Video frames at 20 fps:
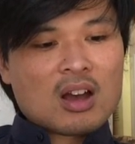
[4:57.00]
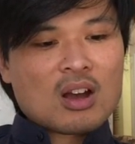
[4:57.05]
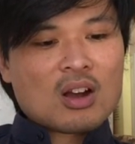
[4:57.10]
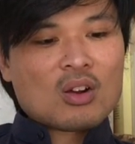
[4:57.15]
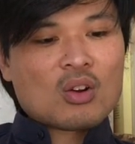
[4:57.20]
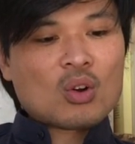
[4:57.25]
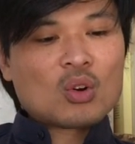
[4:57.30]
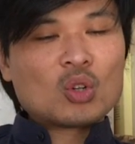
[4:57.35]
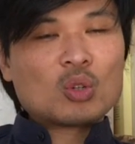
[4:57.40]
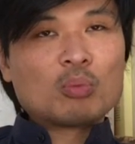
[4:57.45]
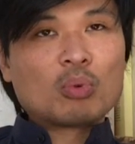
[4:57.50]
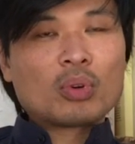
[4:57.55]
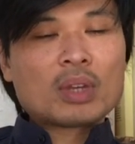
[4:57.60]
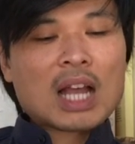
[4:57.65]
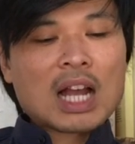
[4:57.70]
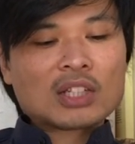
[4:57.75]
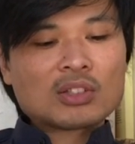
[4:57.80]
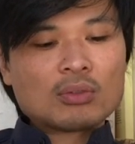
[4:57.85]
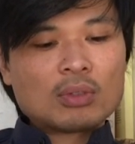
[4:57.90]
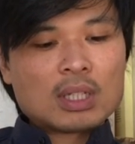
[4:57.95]
Quand le
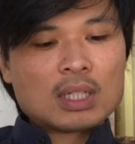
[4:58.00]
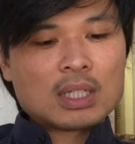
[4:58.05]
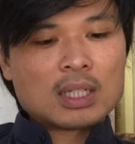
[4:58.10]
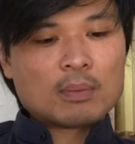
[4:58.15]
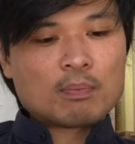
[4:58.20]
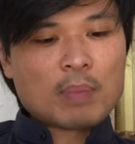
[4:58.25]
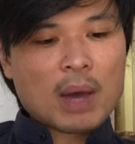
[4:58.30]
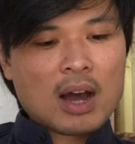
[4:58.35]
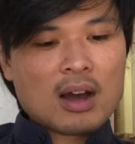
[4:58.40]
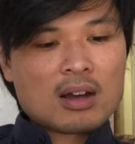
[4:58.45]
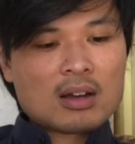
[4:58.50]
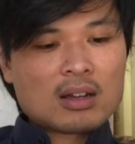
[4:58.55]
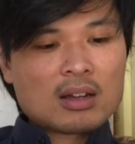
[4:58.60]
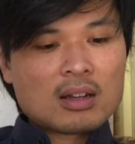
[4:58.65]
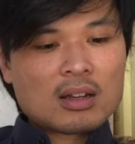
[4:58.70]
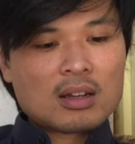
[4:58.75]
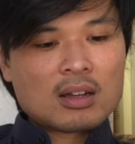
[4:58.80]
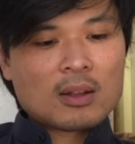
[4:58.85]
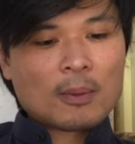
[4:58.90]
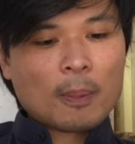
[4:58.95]
brouillard se dissipa,
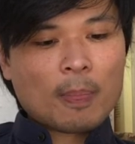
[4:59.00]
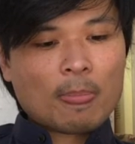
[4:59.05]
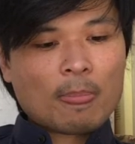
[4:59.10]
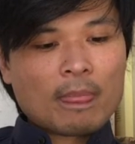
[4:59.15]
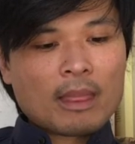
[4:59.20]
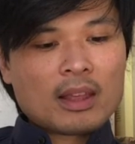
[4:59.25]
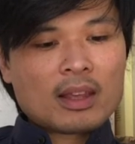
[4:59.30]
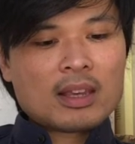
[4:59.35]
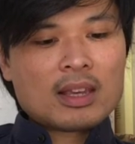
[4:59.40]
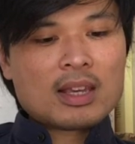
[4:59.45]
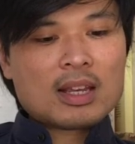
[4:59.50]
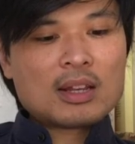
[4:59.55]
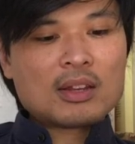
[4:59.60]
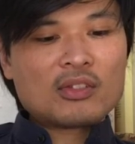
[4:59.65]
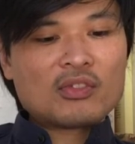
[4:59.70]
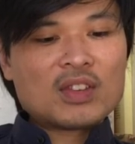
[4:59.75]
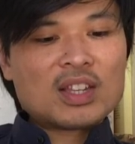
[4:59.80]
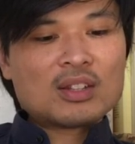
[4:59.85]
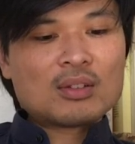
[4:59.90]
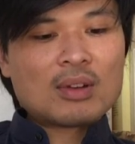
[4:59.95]
il
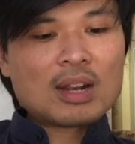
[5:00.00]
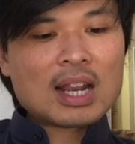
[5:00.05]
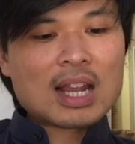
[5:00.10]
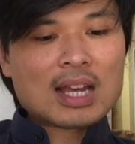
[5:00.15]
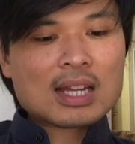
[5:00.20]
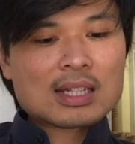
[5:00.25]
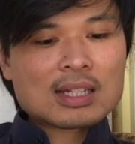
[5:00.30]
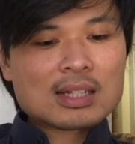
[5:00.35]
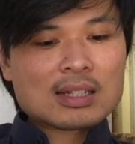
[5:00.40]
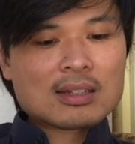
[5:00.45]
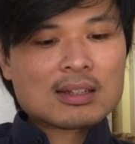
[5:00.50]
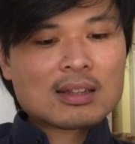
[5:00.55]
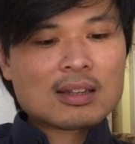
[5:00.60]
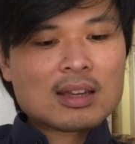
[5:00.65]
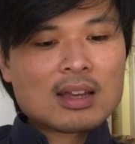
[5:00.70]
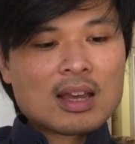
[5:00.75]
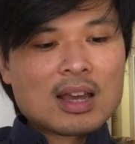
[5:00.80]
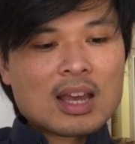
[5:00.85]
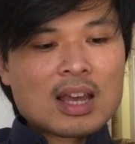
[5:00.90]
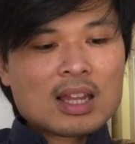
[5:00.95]
vit de l'est
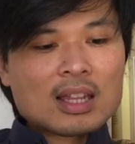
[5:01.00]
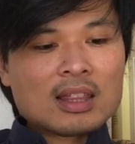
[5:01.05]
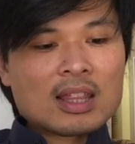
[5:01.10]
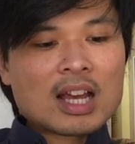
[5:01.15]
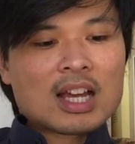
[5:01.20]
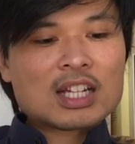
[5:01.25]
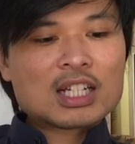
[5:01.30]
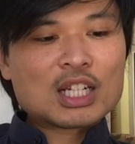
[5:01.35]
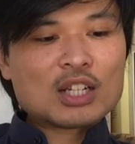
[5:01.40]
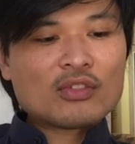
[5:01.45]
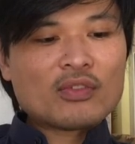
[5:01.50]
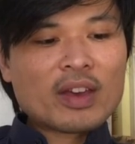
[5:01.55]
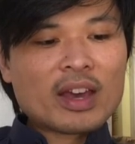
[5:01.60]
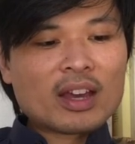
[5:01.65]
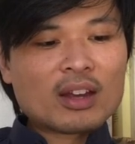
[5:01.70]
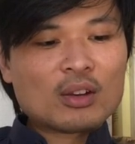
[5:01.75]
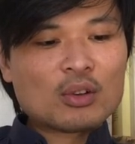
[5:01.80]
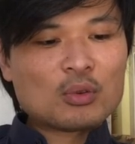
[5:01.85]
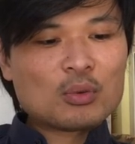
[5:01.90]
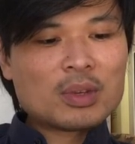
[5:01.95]
nager vers
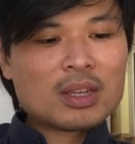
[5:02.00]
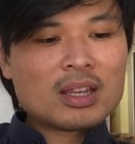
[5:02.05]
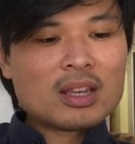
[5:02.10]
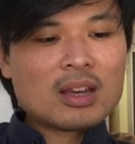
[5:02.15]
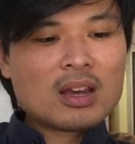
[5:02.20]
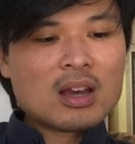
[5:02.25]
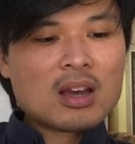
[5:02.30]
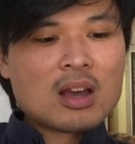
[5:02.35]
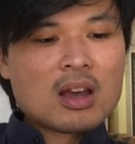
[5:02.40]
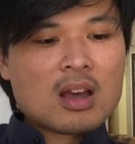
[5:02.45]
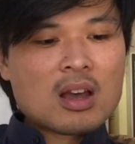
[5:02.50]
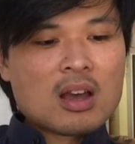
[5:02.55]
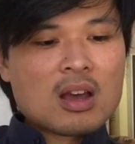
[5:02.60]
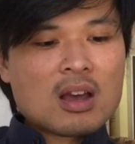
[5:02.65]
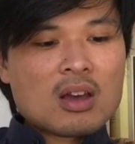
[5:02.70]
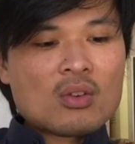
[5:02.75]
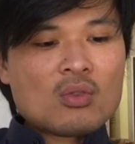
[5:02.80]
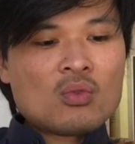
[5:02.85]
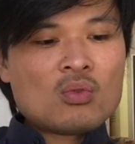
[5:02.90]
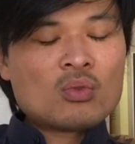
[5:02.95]
lui
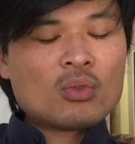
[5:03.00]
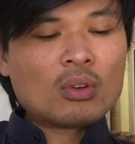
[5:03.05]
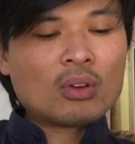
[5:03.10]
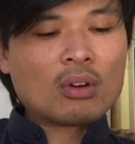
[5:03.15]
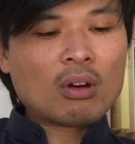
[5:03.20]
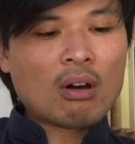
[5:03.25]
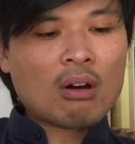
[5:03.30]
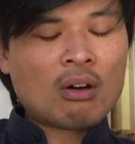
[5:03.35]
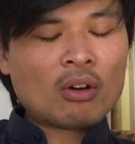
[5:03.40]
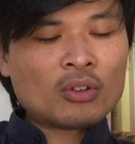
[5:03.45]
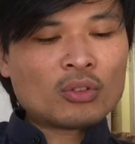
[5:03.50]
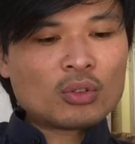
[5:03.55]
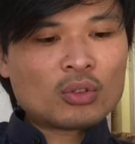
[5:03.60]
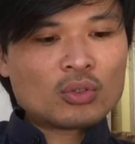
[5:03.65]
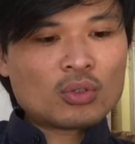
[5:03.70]
une grande